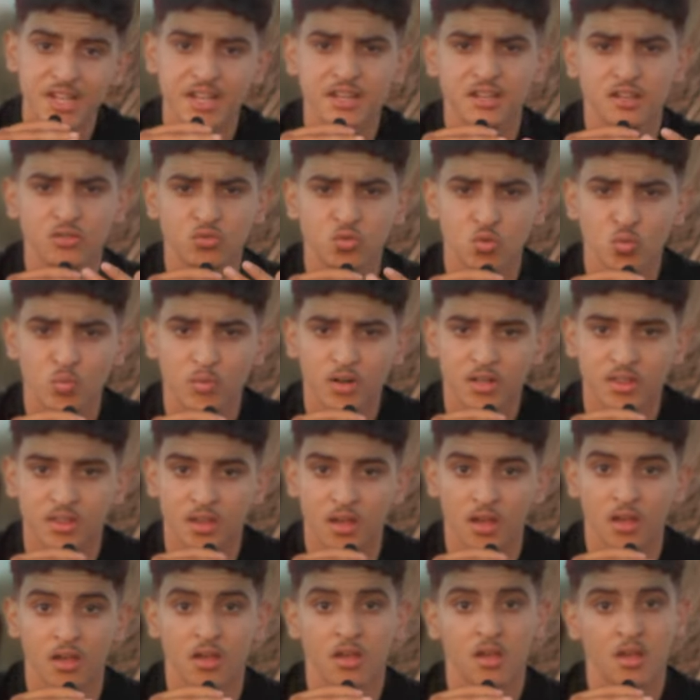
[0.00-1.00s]
هي انك تكون مرتاح
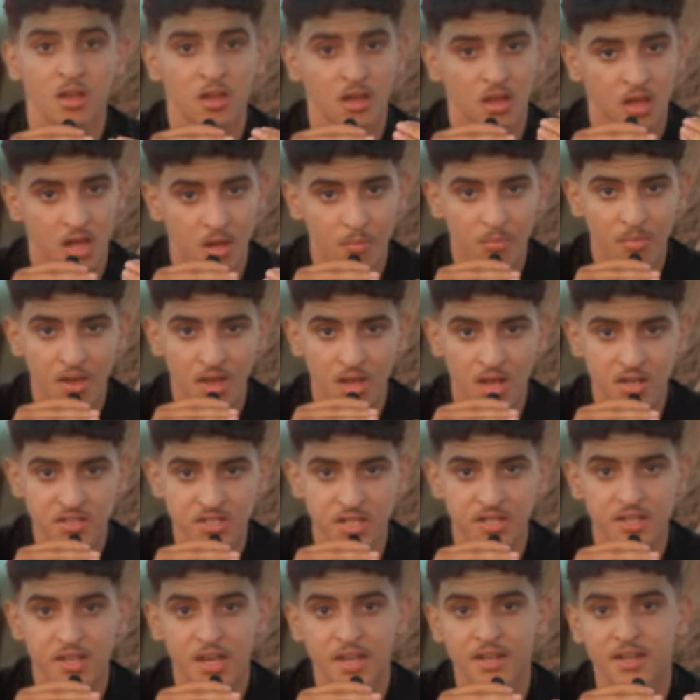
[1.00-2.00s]
اهم حاجه
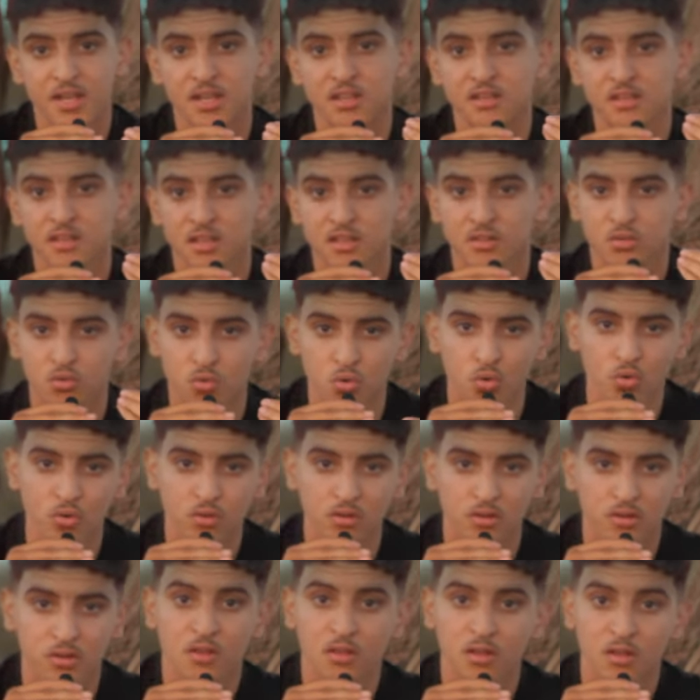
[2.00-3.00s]
هي انك انت تكون
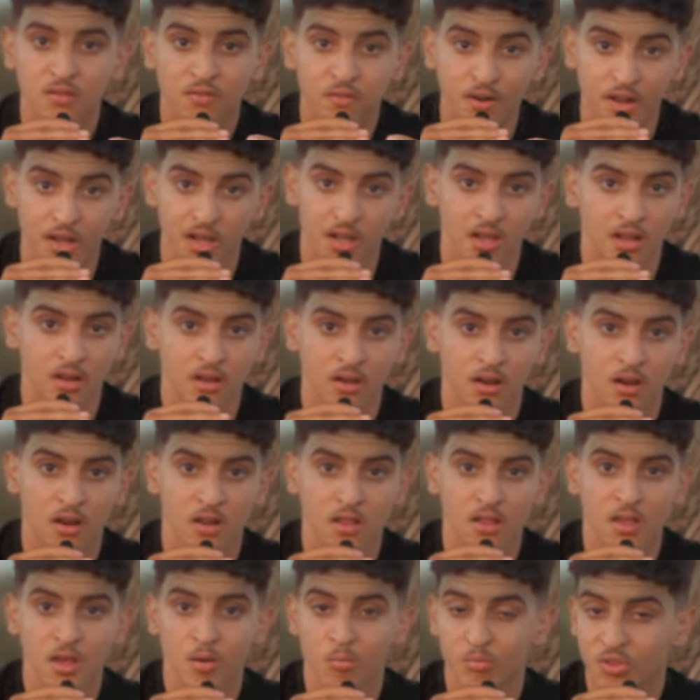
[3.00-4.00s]
فرحان
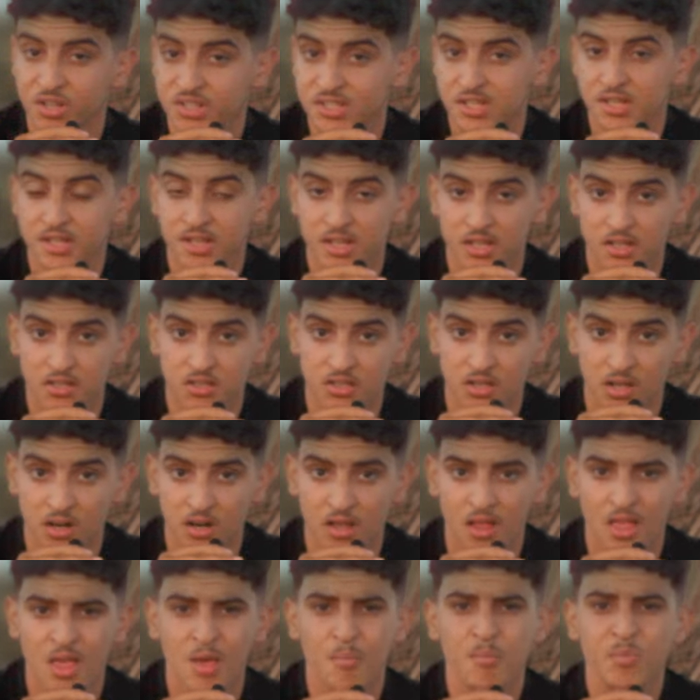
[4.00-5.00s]
بداكشي اللي كدير
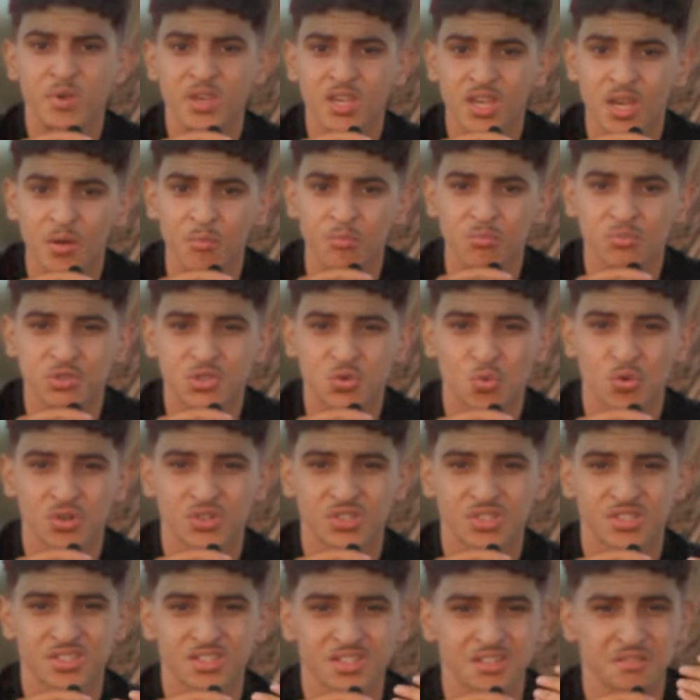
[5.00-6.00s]
ما يهمش
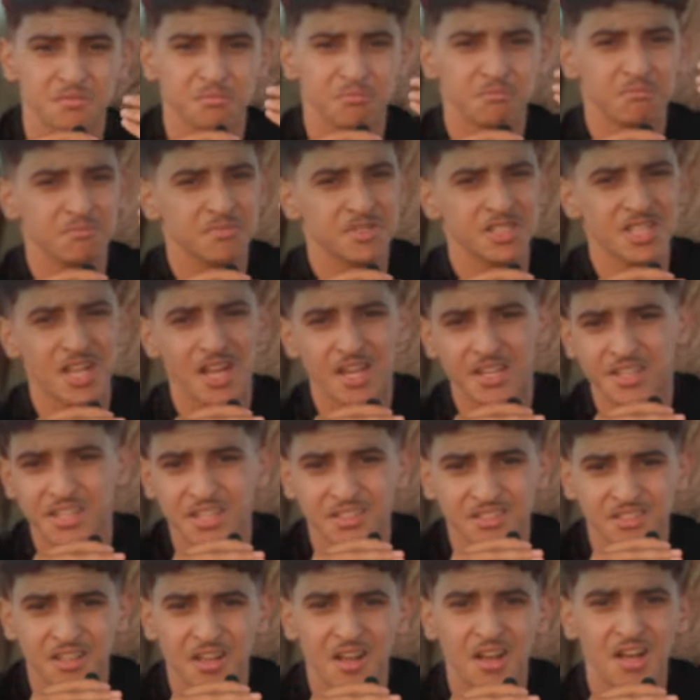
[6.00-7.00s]
واش صالير
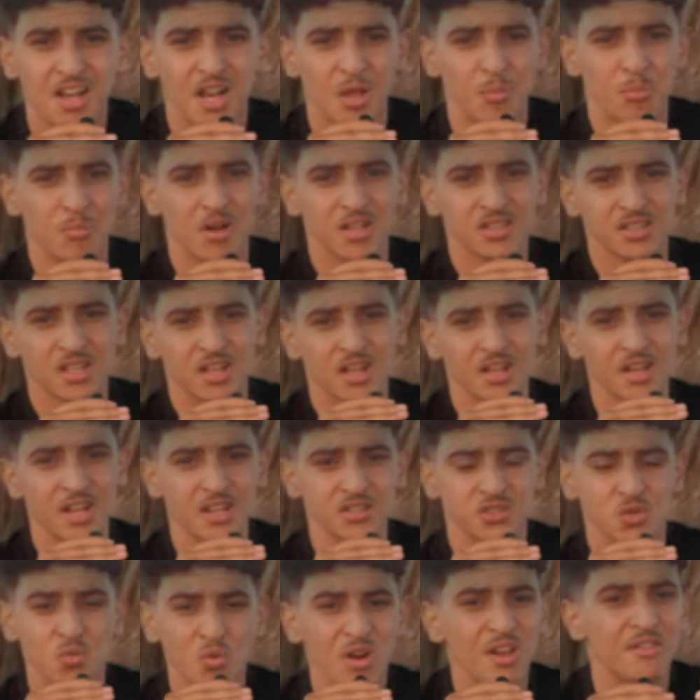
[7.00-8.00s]
طالع ما
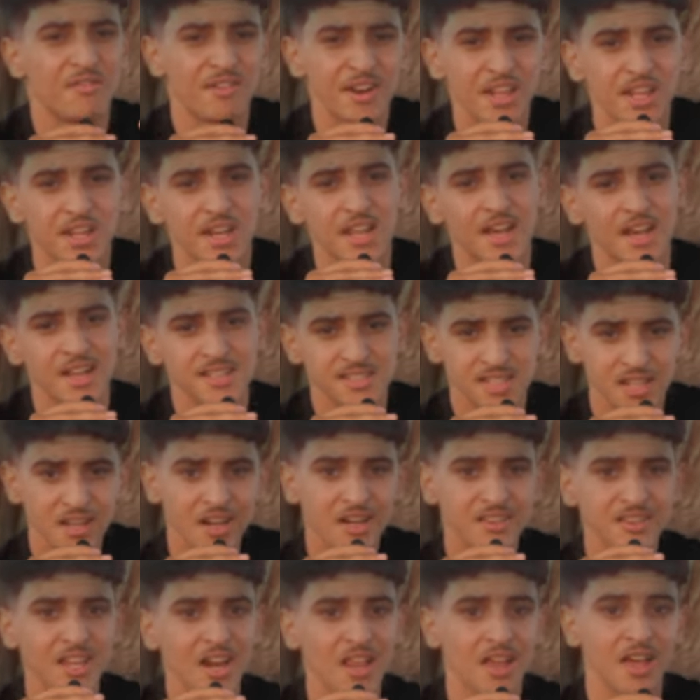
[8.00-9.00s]
طالعش وي فراه الا كان صالير
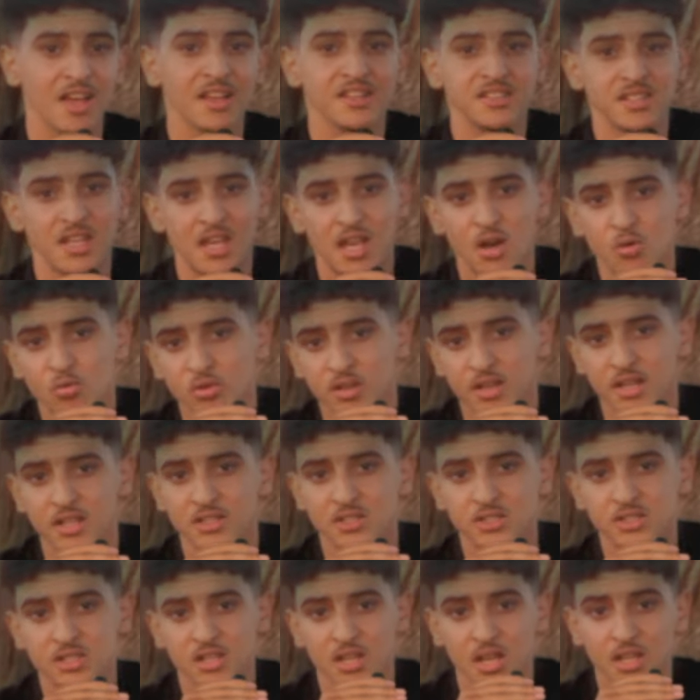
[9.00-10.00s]
طالع غادي يعاونك هذا
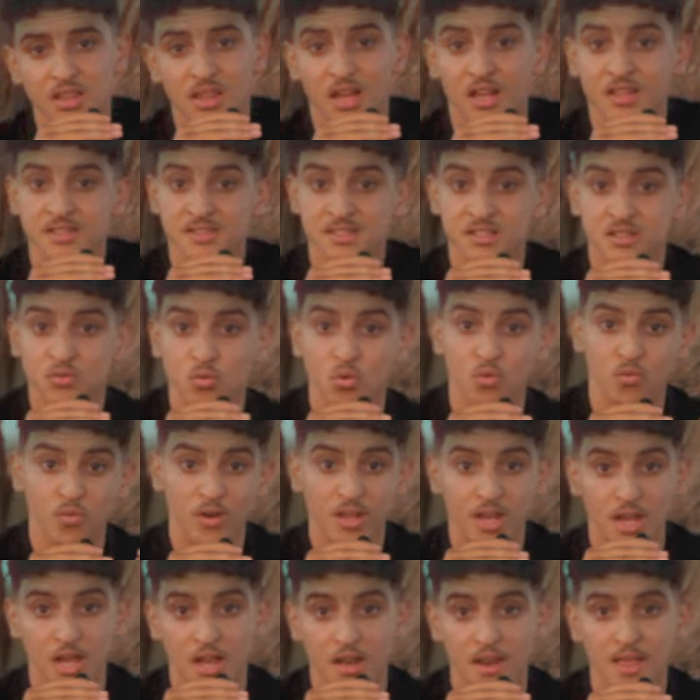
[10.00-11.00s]
الشيء هذا غتزيد تكون
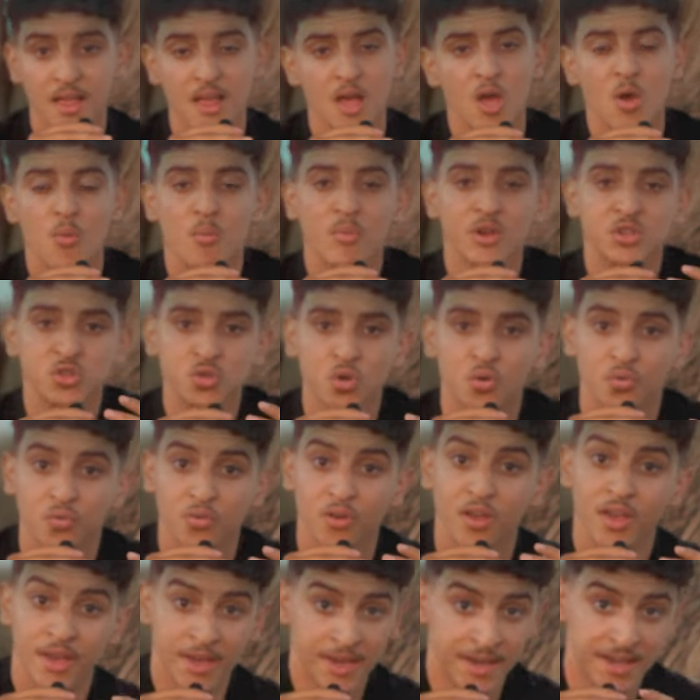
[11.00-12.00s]
فرحان ما شوف
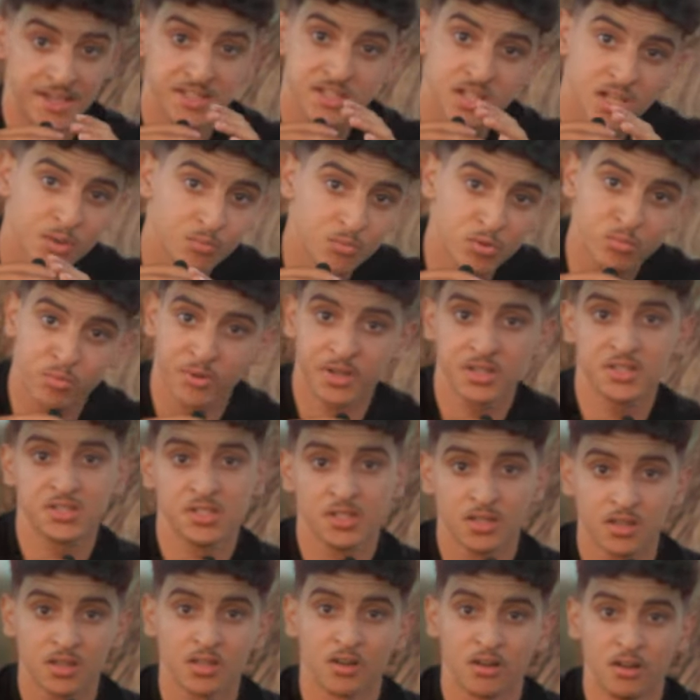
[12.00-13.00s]
عيش كما بغيتي
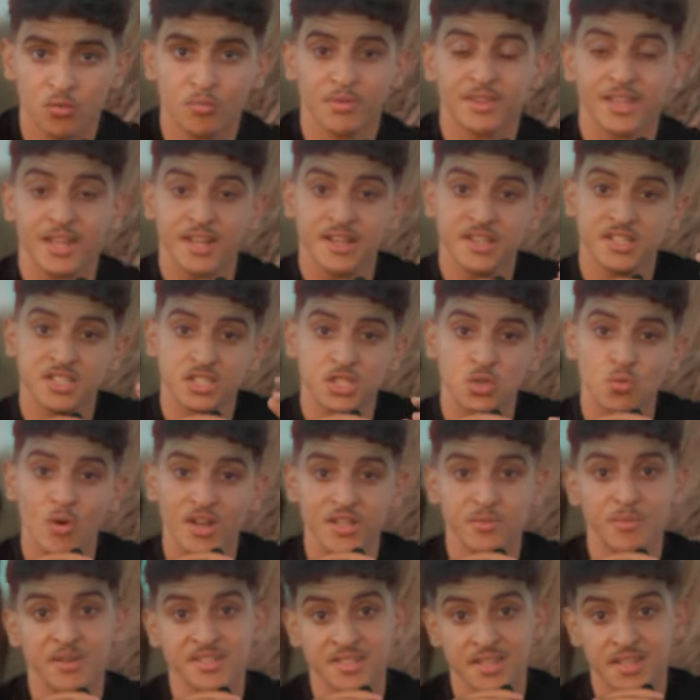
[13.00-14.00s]
انت ما تخليش شي واحد
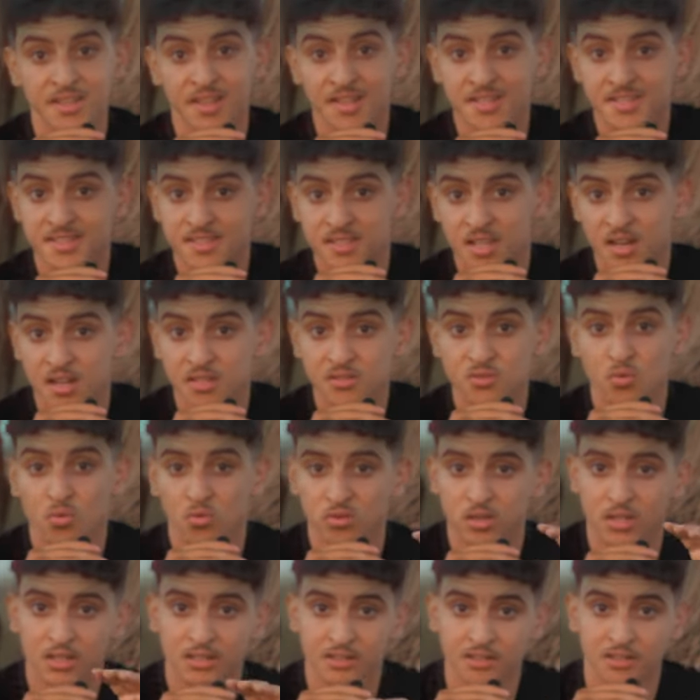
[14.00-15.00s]
مارس عليك داك ستريس
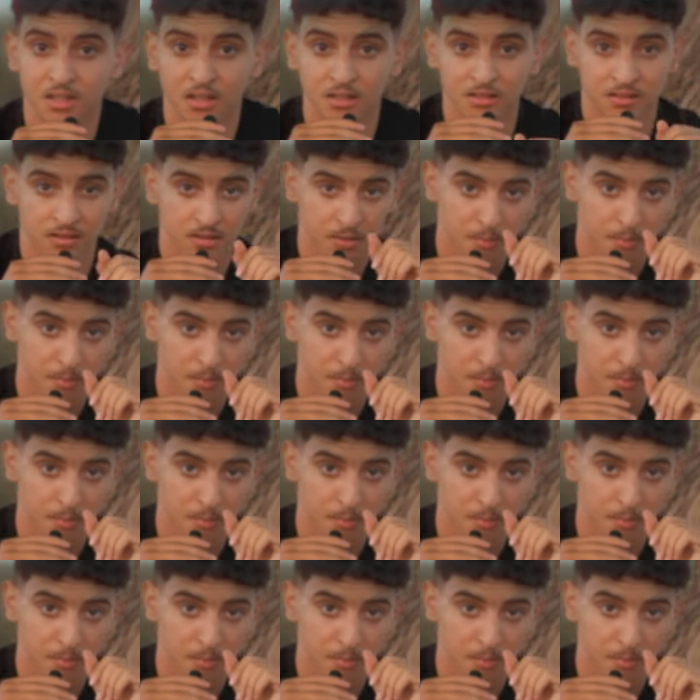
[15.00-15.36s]
وداك الضغط